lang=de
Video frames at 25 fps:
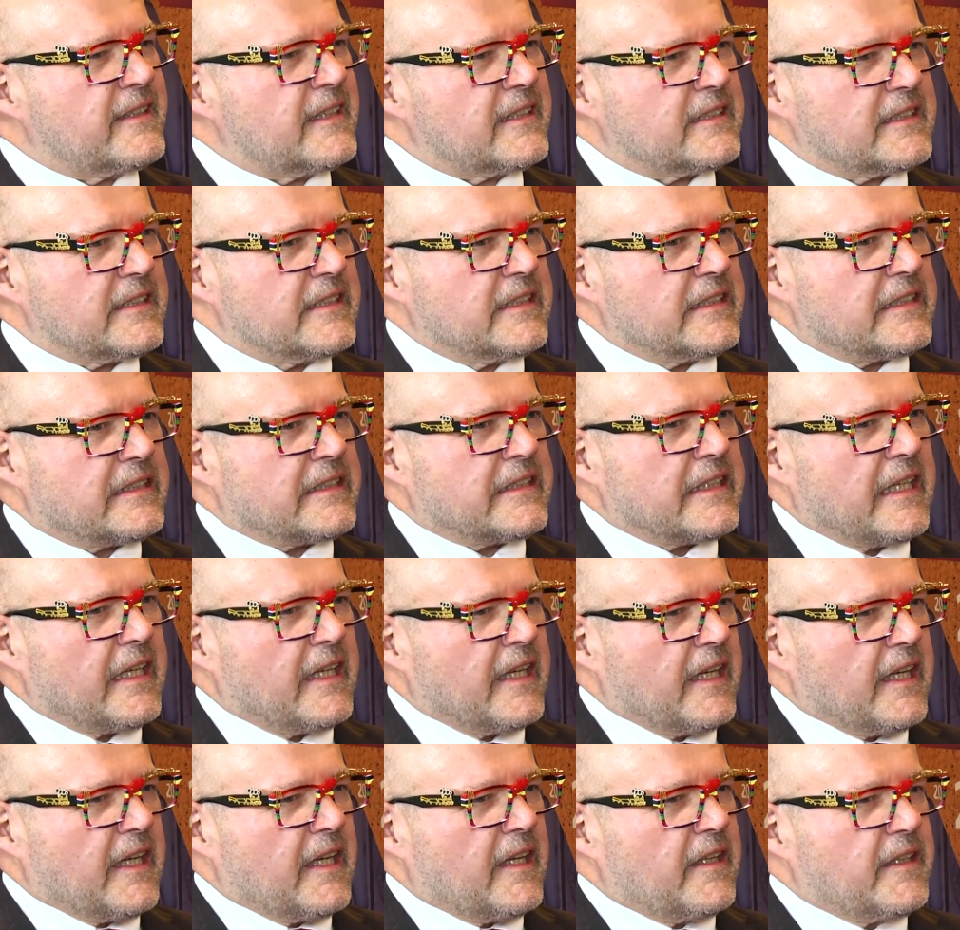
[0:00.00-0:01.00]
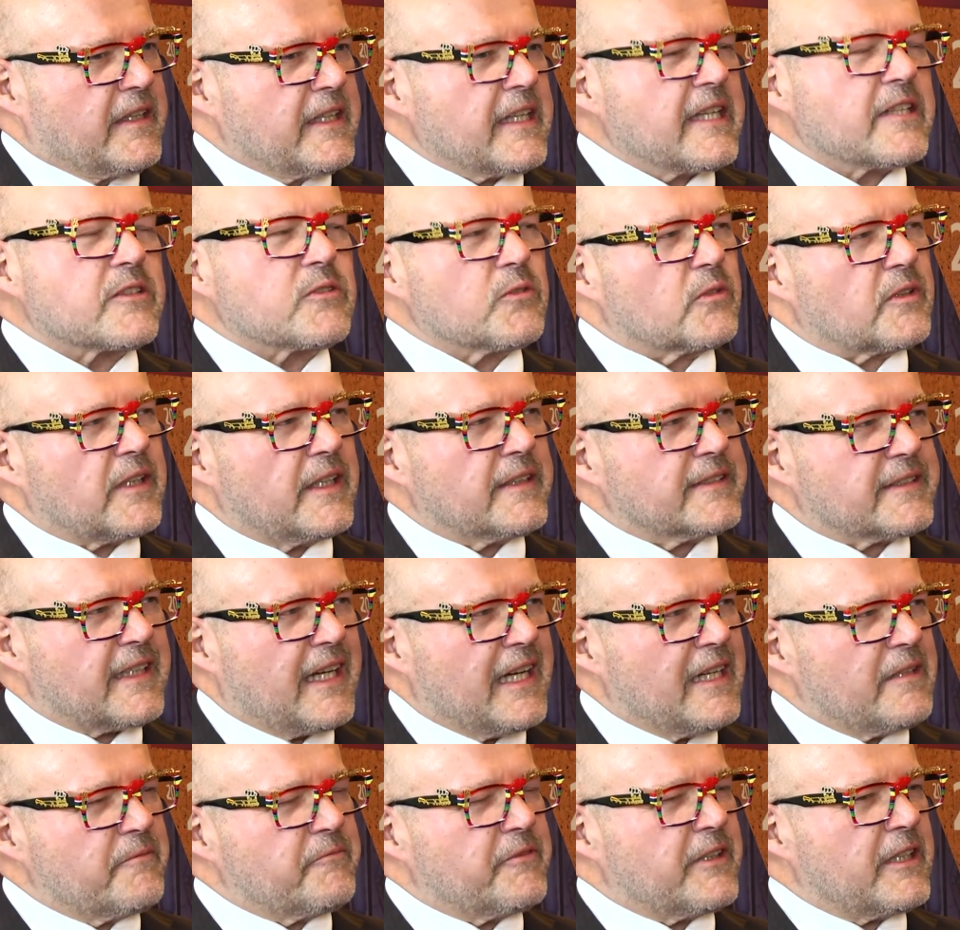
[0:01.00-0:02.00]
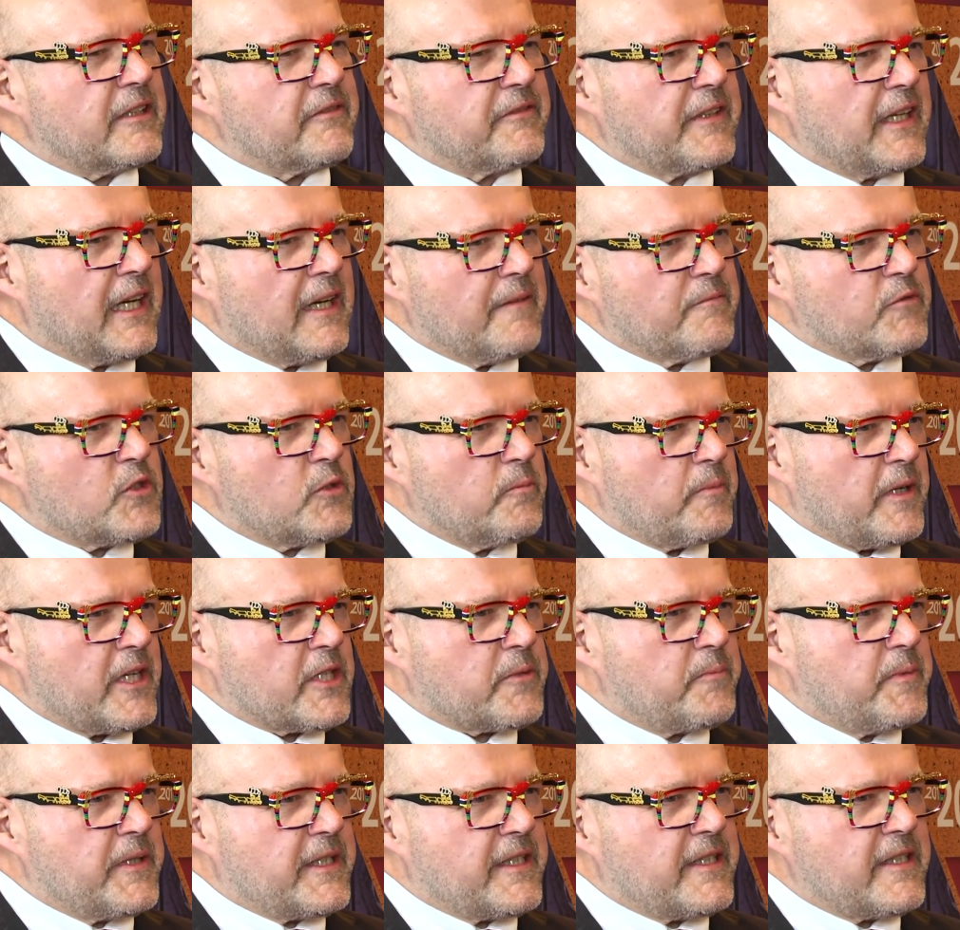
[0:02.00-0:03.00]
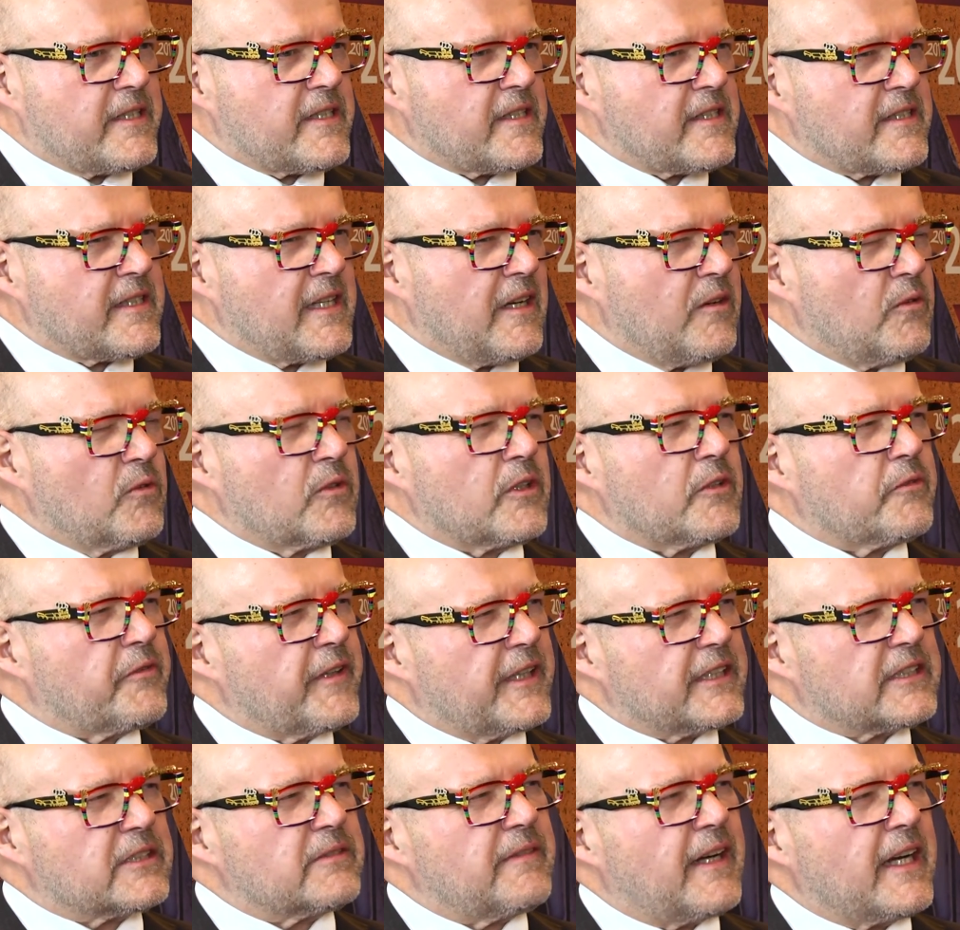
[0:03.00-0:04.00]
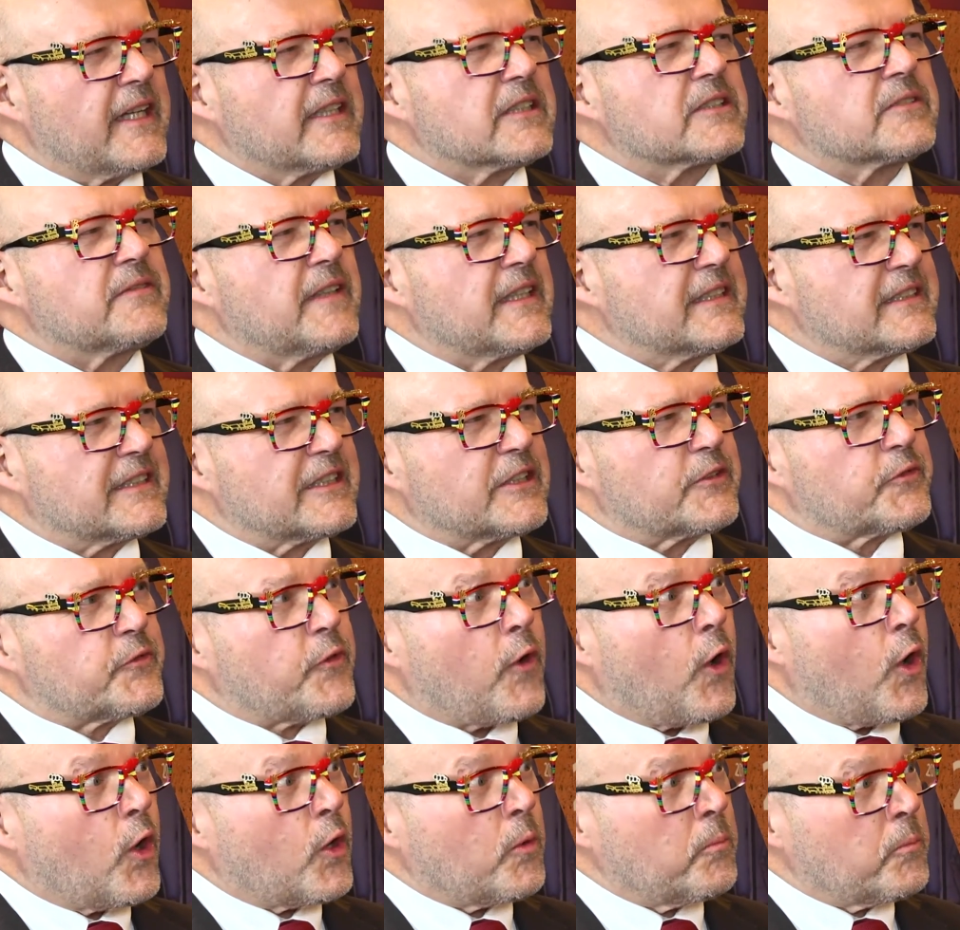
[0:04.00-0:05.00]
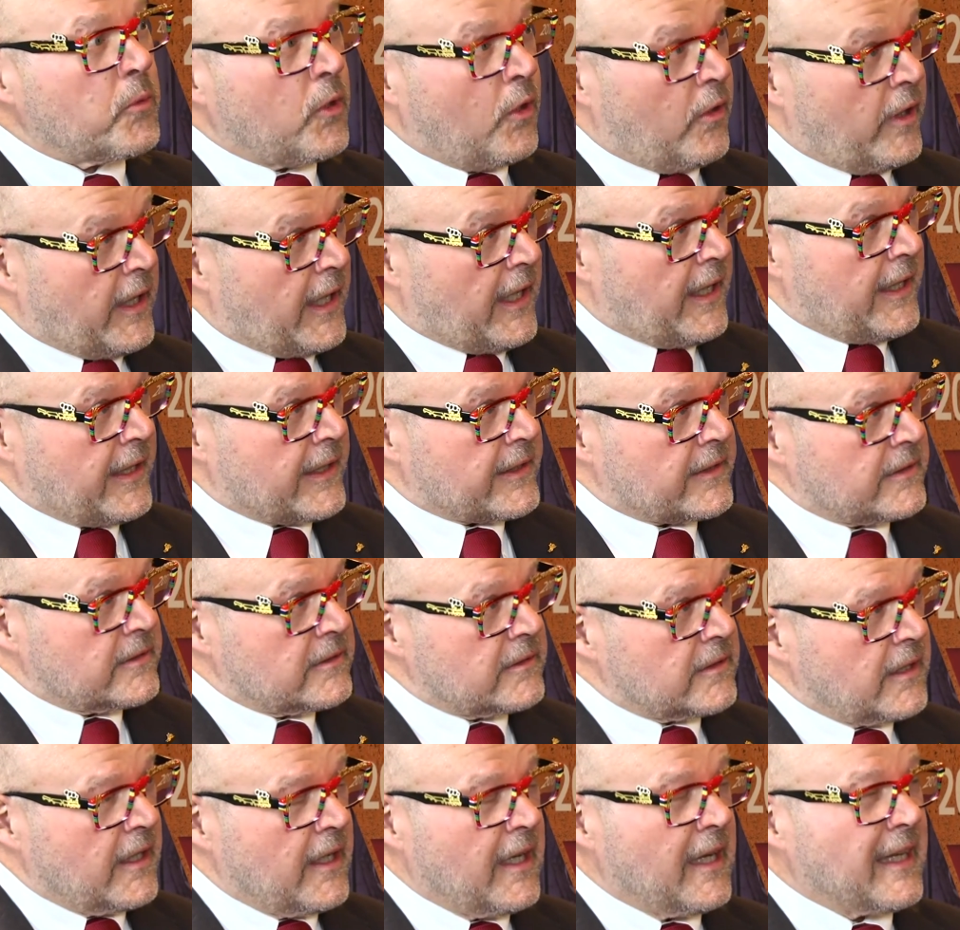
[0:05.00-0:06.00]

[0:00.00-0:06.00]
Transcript: Das ist nicht so ganz einfach. Wir haben zum Beispiel dieses Jahr ungefähr 22 Formneuheiten.